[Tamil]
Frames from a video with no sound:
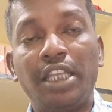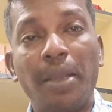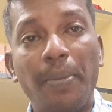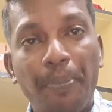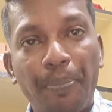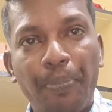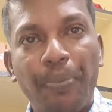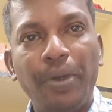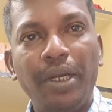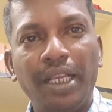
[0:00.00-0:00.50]

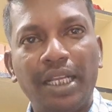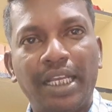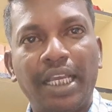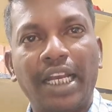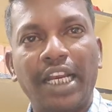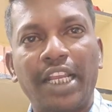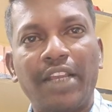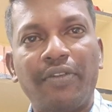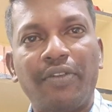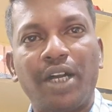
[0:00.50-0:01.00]
எப்படி
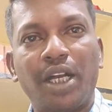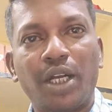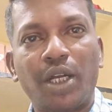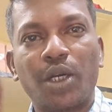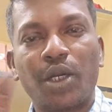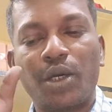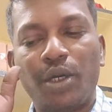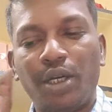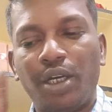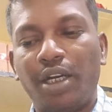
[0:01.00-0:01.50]
கிரையம்
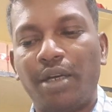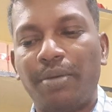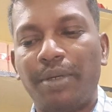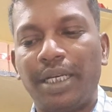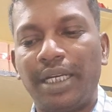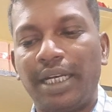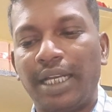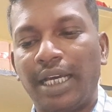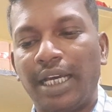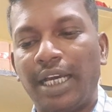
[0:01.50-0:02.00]
வாங்கினோம்
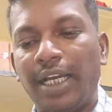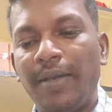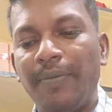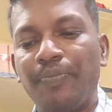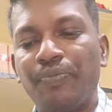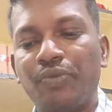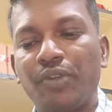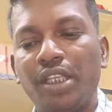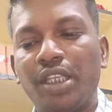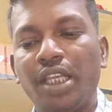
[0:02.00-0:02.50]
அப்படின்னா
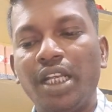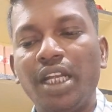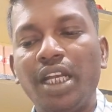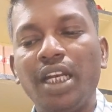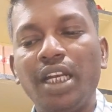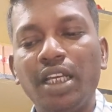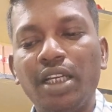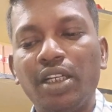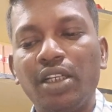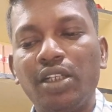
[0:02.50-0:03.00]

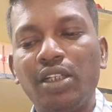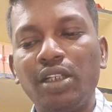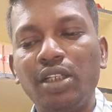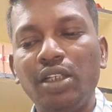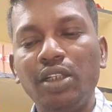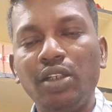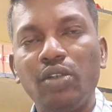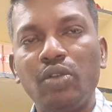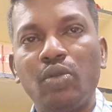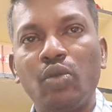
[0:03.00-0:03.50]
எங்களுக்கு
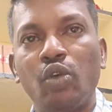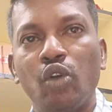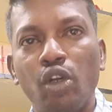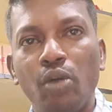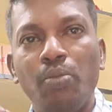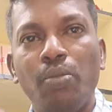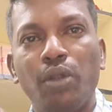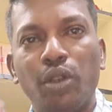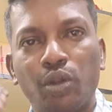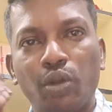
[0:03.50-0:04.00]

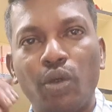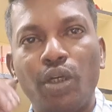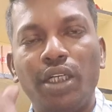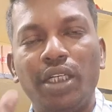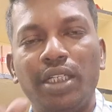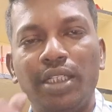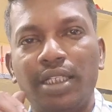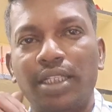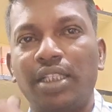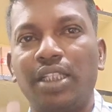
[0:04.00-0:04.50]
குடும்ப
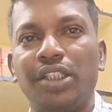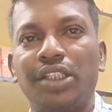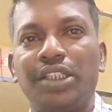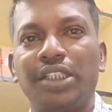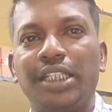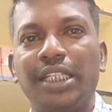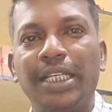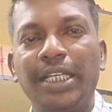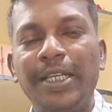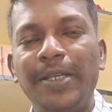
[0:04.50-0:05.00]
தொழில்
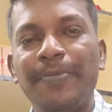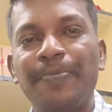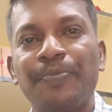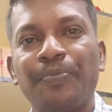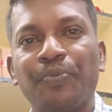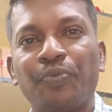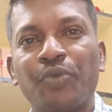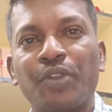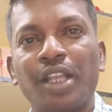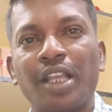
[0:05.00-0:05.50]
இருந்துச்சு
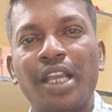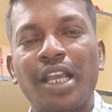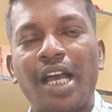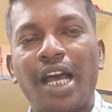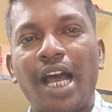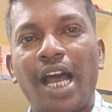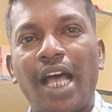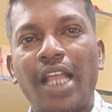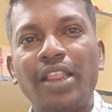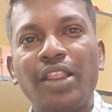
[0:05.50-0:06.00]

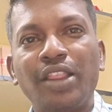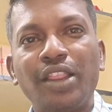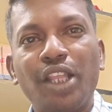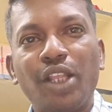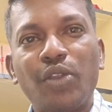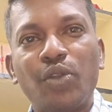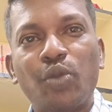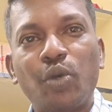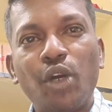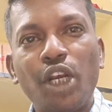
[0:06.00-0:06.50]

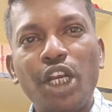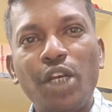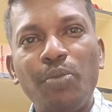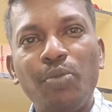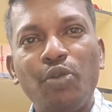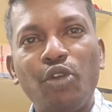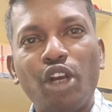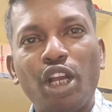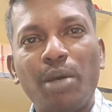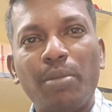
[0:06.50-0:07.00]
அந்த தொழில்
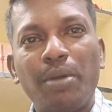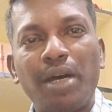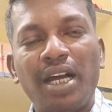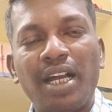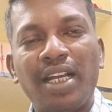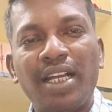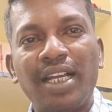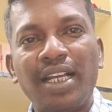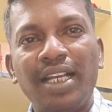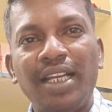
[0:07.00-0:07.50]

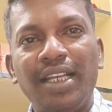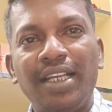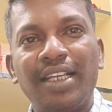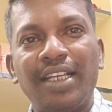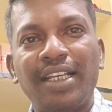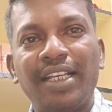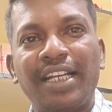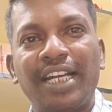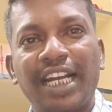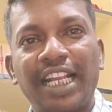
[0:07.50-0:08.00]
மூலமாக
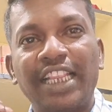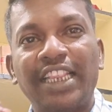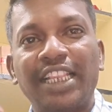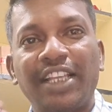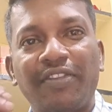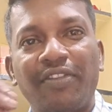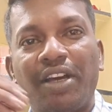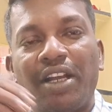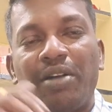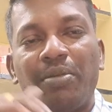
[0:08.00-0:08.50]

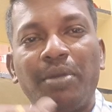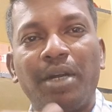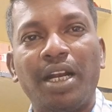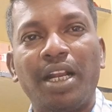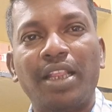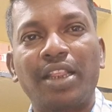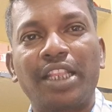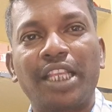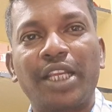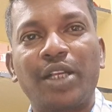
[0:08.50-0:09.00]
கிடைத்த
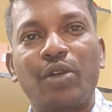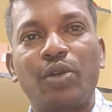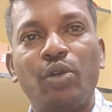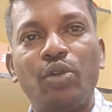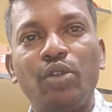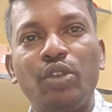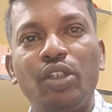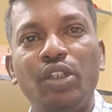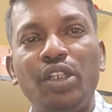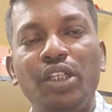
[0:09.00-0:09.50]
வருமானத்தை
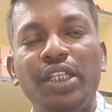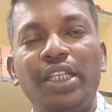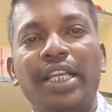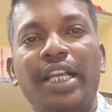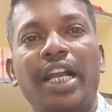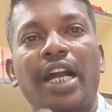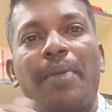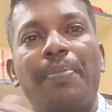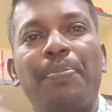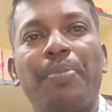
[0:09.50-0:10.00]
கொண்டு
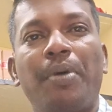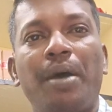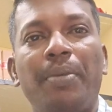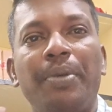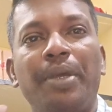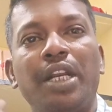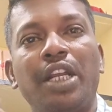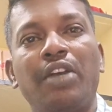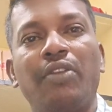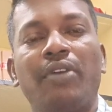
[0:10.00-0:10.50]
எங்கள் அப்பா
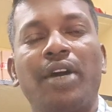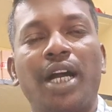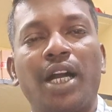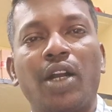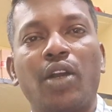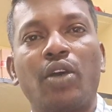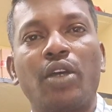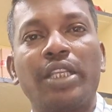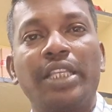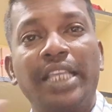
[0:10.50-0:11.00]
பேருக்கு
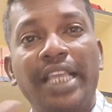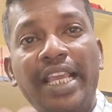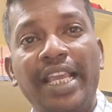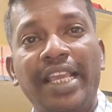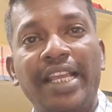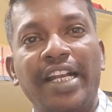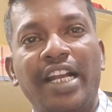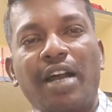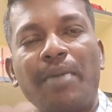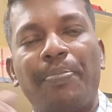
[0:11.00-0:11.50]
வாங்கினோம்
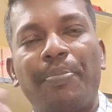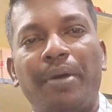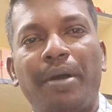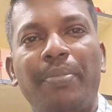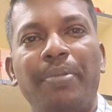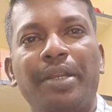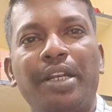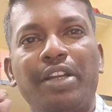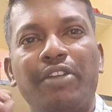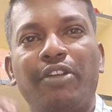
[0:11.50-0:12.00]
ஏன் எங்கள் அப்பா
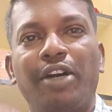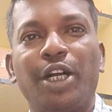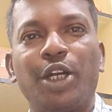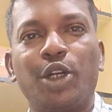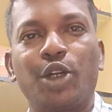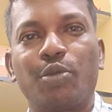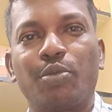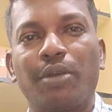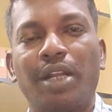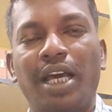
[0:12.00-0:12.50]
பேருக்கு
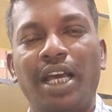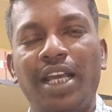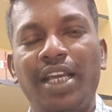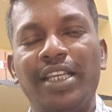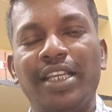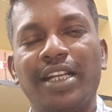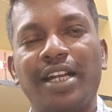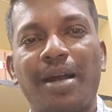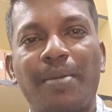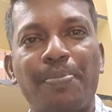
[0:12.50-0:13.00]
வாங்கினோம்னா
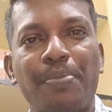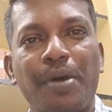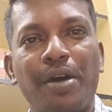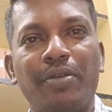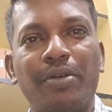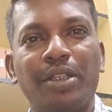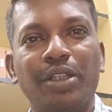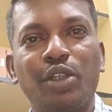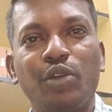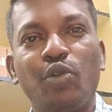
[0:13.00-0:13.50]
எங்கள் அப்பா
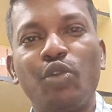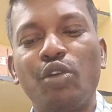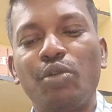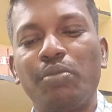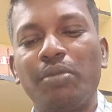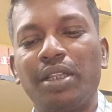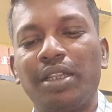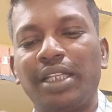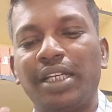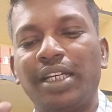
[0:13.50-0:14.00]
வந்து
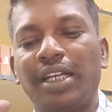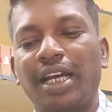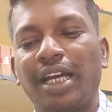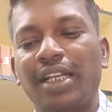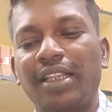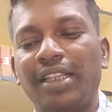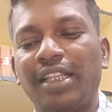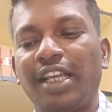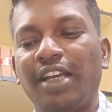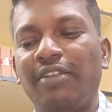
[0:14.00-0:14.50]
குடும்பத்தின்
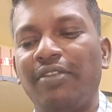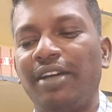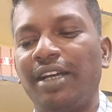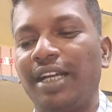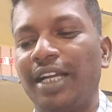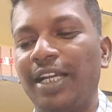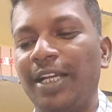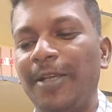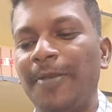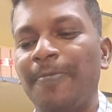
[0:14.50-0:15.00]

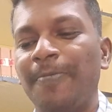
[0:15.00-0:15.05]
கர்த்தாவாக